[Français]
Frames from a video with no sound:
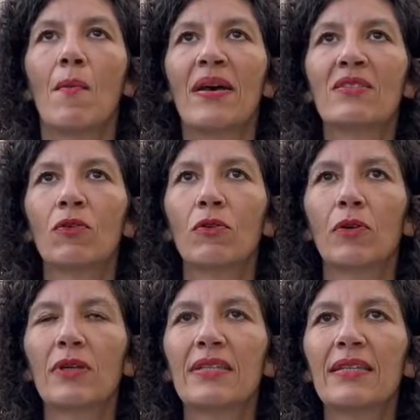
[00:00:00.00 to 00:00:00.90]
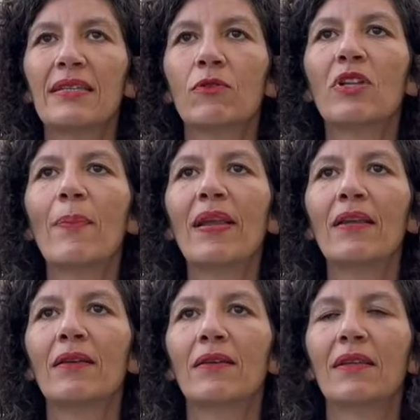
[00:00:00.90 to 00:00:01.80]
parce que c'est ce qu'on
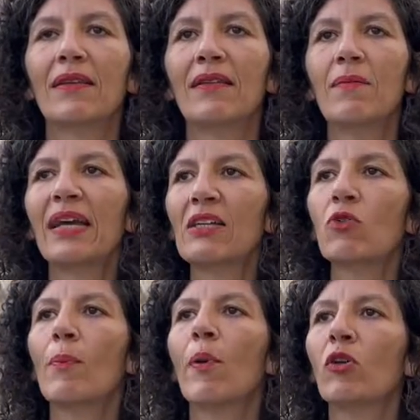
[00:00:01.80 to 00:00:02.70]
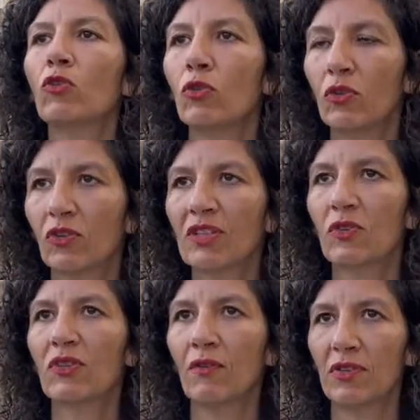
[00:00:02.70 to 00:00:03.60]
appelle des, migrations à porte tournante. Qu'est-ce
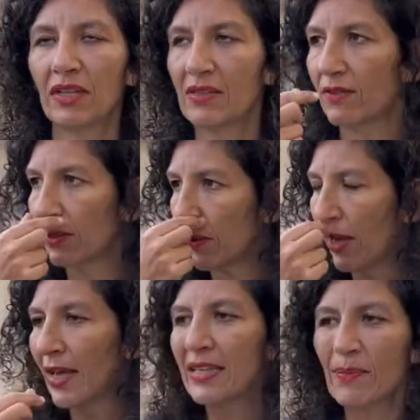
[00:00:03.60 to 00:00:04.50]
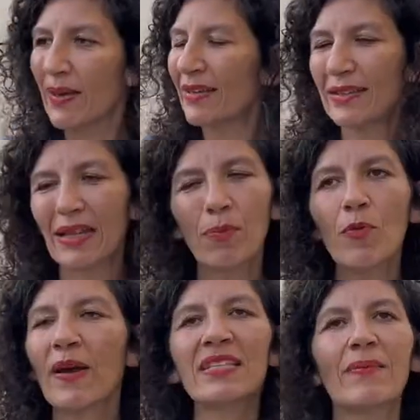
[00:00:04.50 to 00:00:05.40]
que ça veut dire Ça veut dire que la
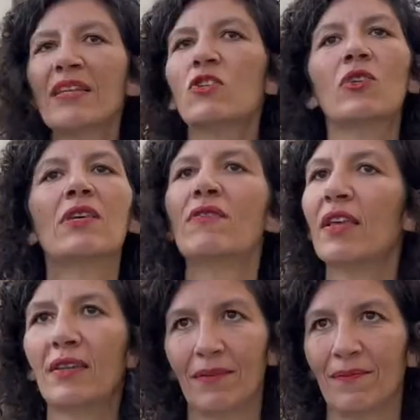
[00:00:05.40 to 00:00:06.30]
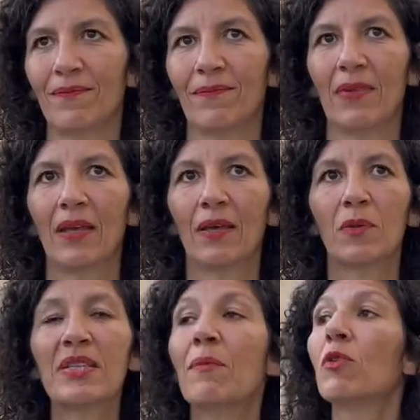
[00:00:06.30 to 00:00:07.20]
plupart, ce pas des gens qui viennent
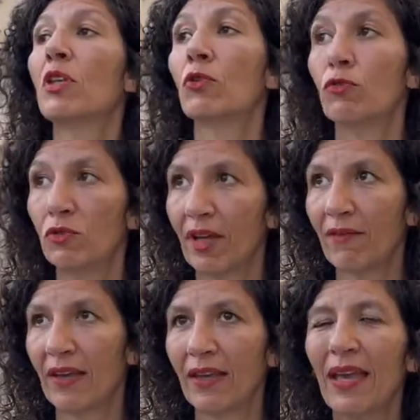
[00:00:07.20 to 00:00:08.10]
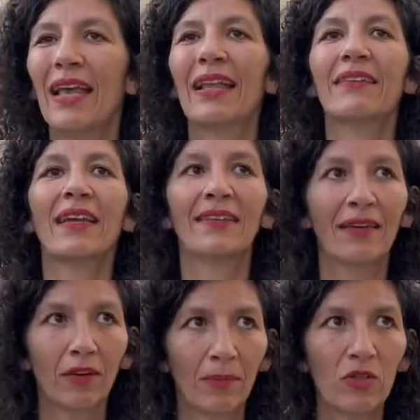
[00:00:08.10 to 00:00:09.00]
comme ça et puis qui trouvent du travail. La très très
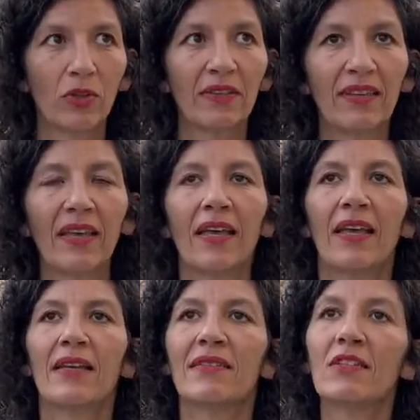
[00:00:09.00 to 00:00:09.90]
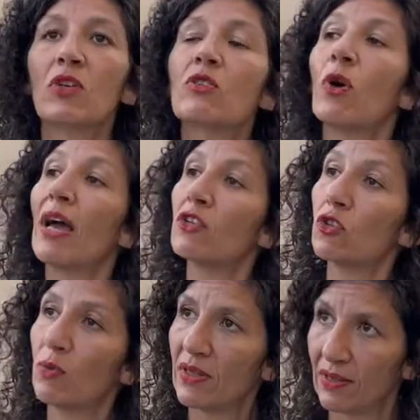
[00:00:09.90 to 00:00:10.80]
grande majorité, c'est des gens qui sont
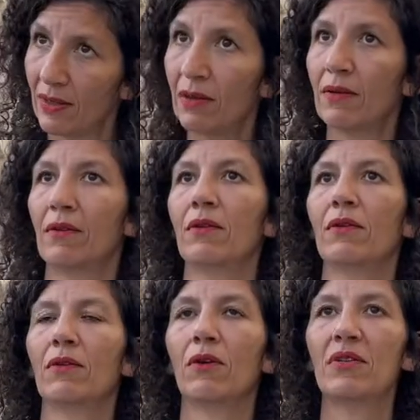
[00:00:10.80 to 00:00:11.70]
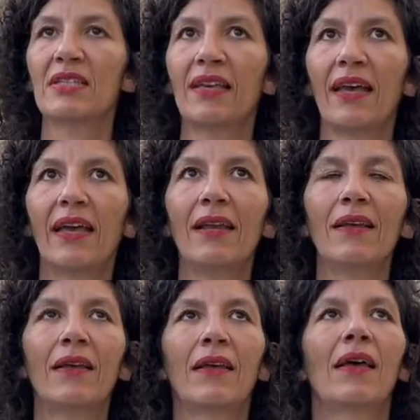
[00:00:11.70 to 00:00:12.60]
acheminés euh, en Israël
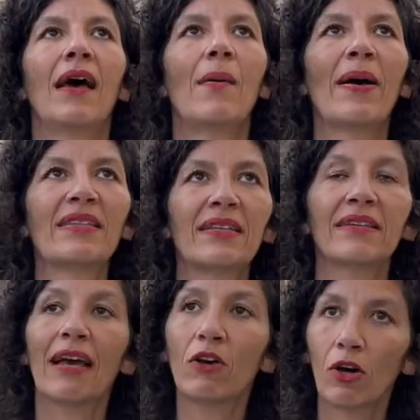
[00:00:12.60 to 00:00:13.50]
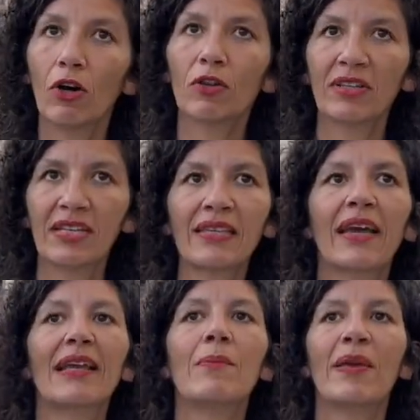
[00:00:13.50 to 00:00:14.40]
à partir d'accords entre
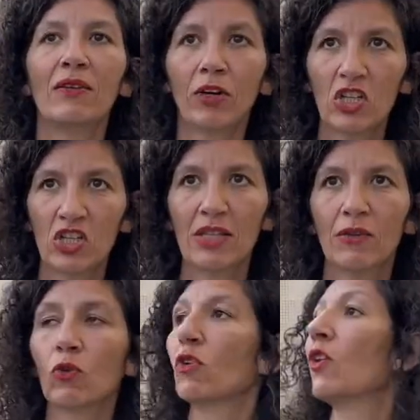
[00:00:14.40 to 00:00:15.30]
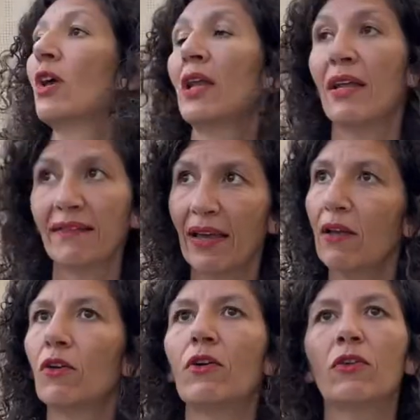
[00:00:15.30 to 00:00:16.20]
Israël et le pays d'origine, donc la
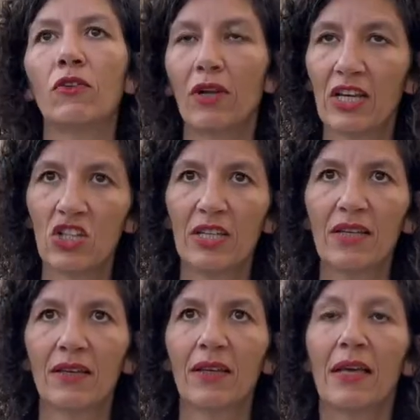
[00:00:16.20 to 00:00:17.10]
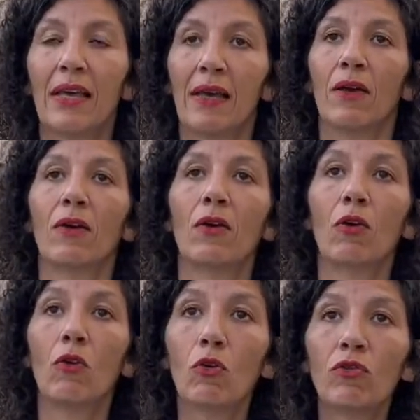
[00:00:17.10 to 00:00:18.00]
Thaïlande, la Chine. Euh,
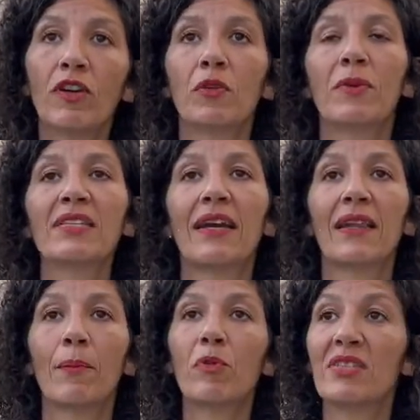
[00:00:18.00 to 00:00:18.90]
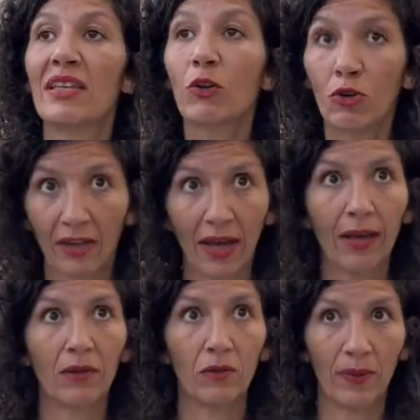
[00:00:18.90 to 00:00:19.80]
le gouvernement israélien impose des quotas
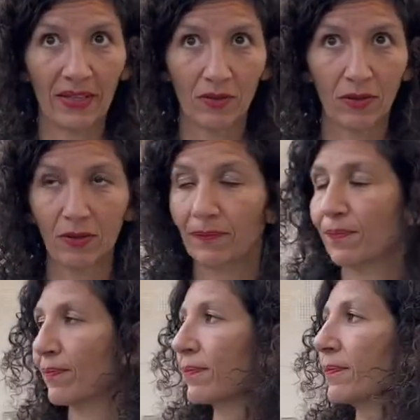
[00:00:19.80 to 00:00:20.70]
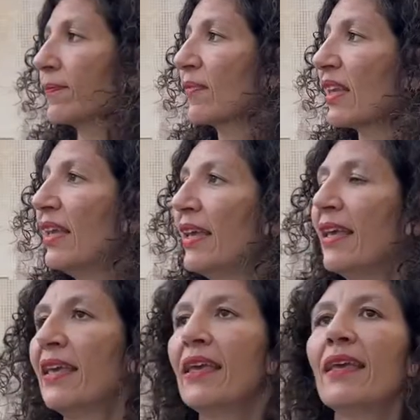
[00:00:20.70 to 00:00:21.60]
de personnes.
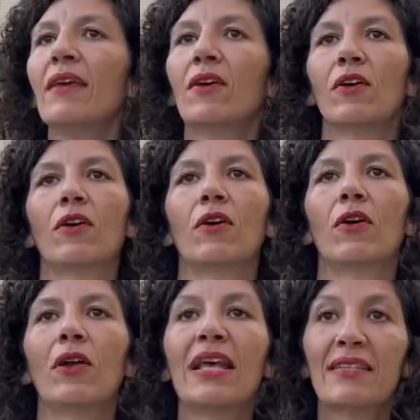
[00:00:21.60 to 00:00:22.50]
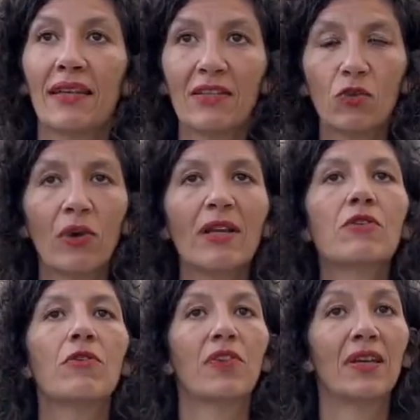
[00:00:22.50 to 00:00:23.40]
Et euh, la sélection, elle
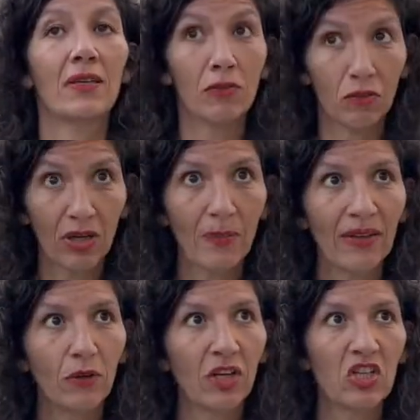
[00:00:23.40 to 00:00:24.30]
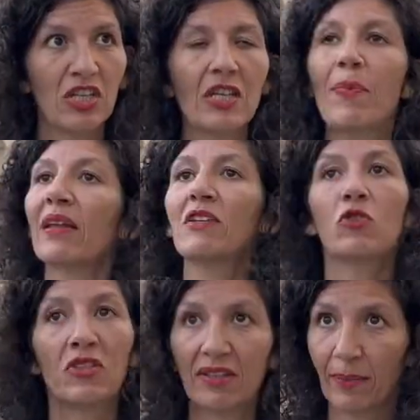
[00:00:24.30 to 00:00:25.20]
se fait dans les pays d'origine par des
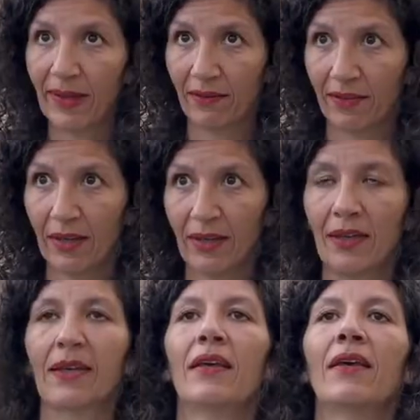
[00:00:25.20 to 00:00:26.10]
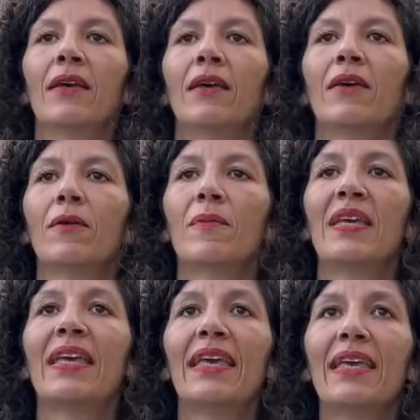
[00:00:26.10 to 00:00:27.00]
sociétés privées.
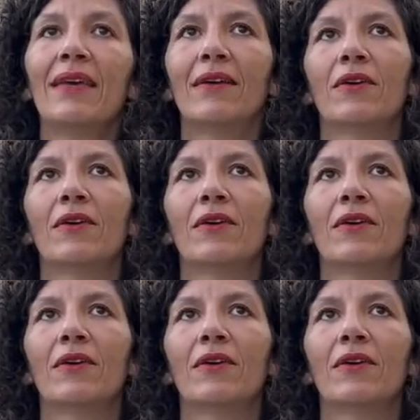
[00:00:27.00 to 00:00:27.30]
et